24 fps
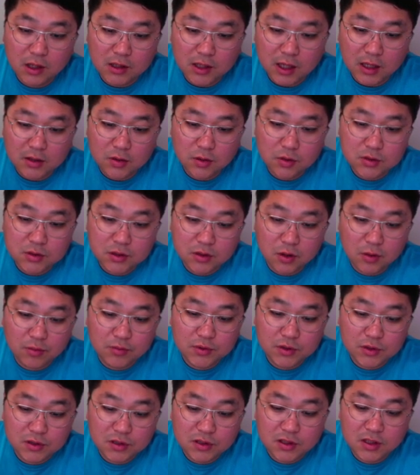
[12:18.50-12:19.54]
다른 곳에는
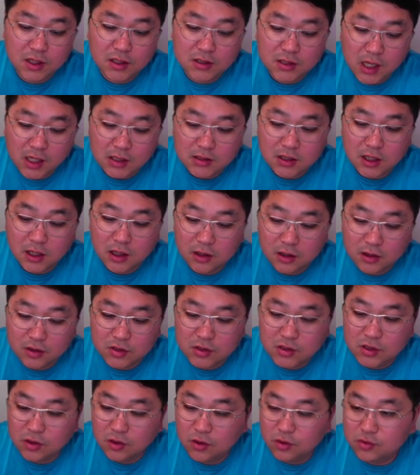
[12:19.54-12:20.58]
없는 특이한 색상이라든지
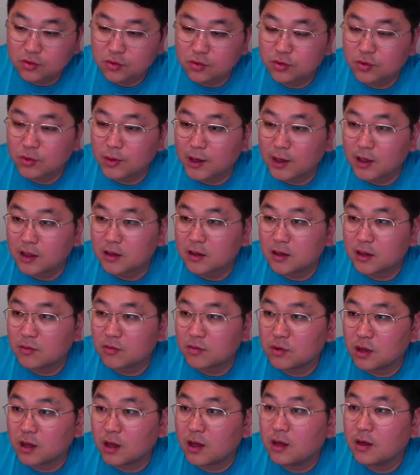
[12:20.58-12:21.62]
이런 것들도 많기
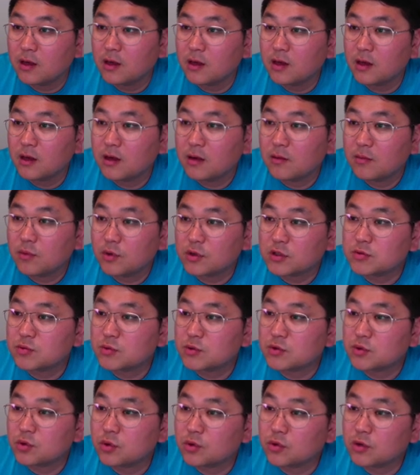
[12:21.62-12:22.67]
때문에 보시면
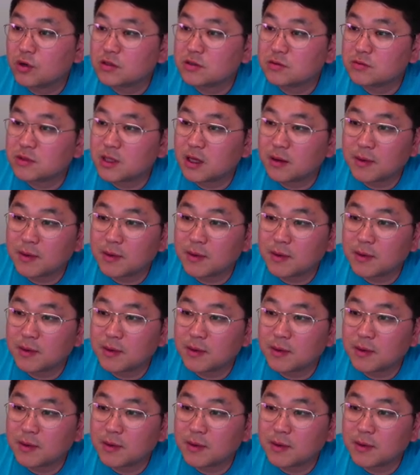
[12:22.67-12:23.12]
좋을 것 같습니다.